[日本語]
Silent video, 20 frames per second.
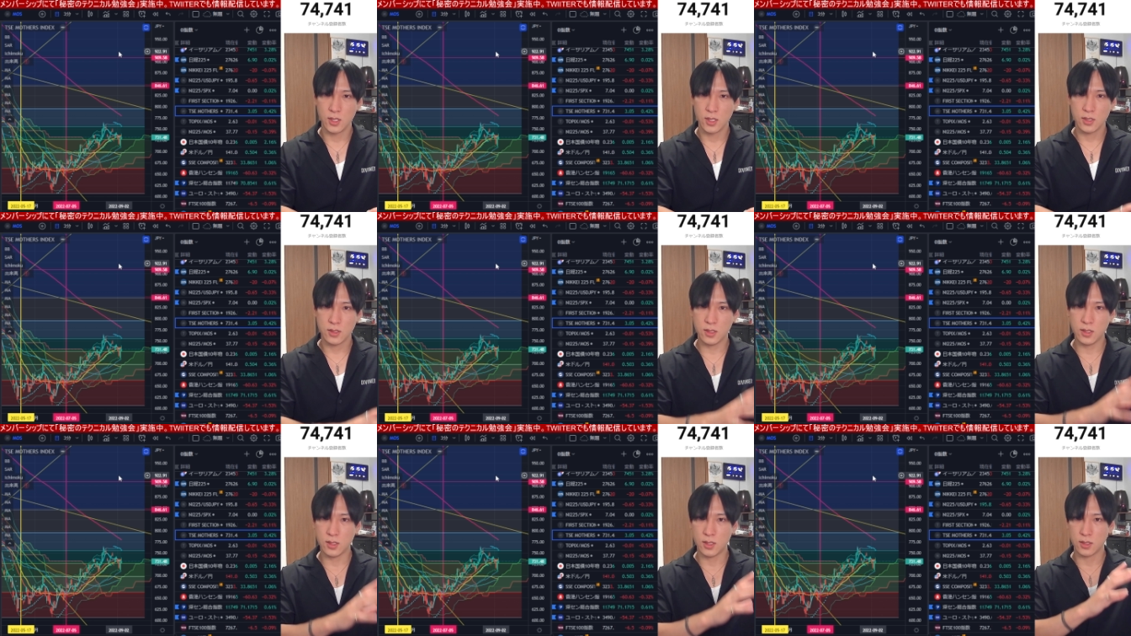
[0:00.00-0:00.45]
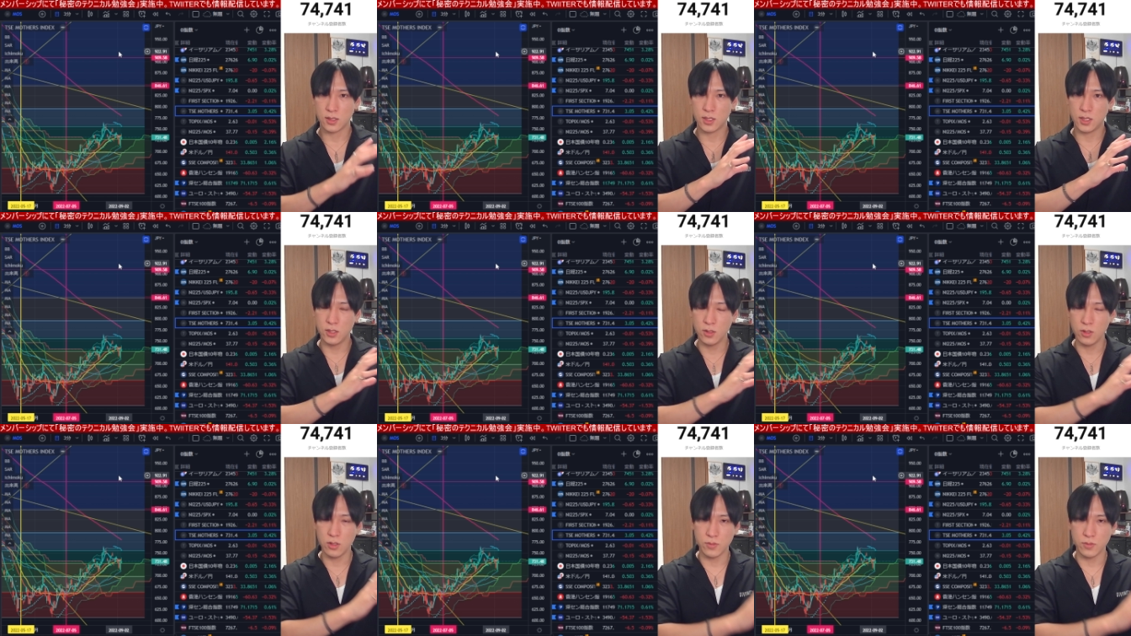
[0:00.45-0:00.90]
で、
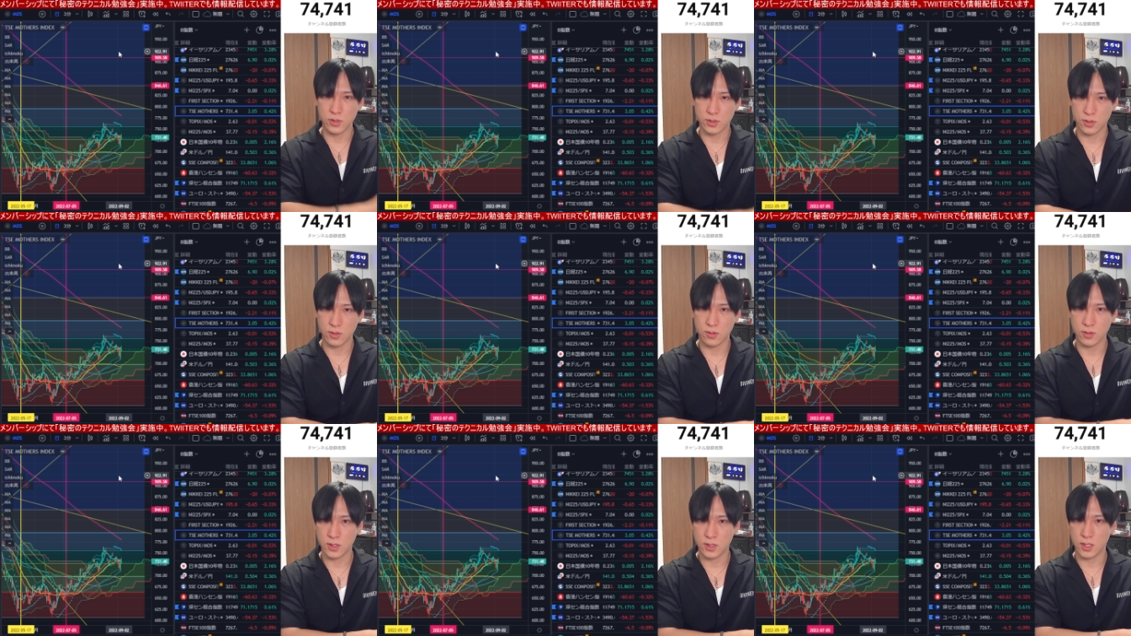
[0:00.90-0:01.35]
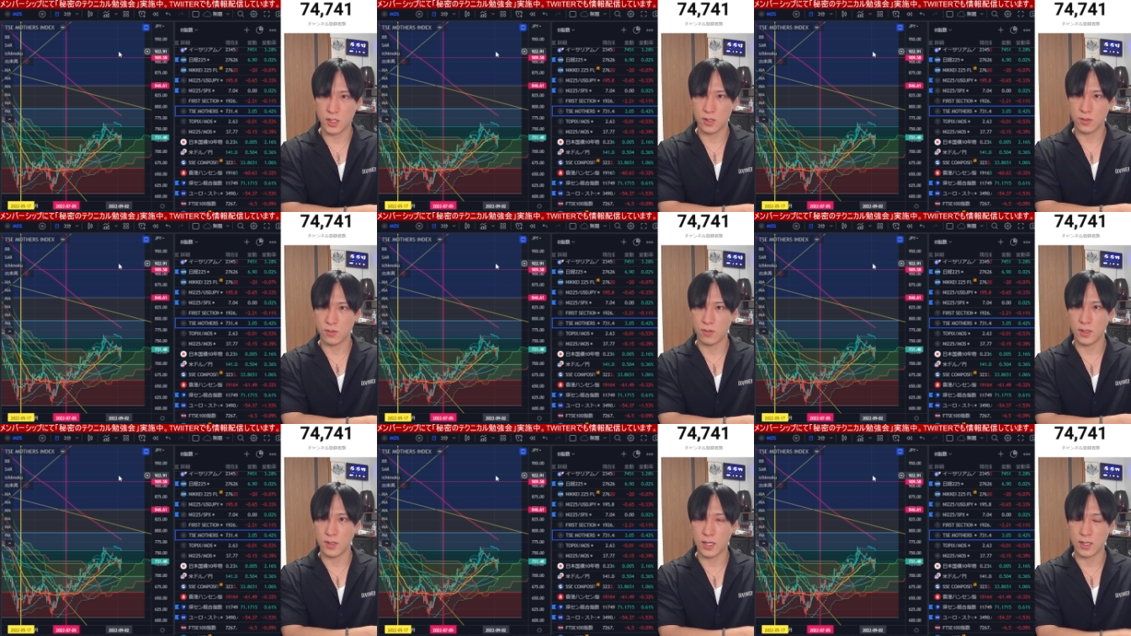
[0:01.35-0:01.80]
昨日もその傾
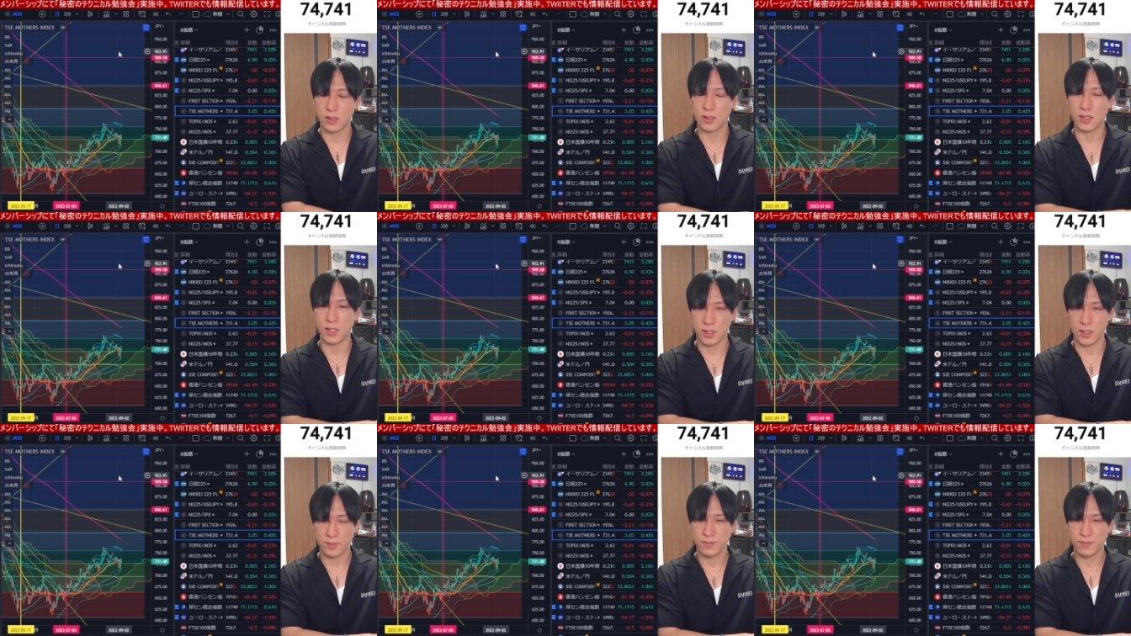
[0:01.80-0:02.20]
向があった。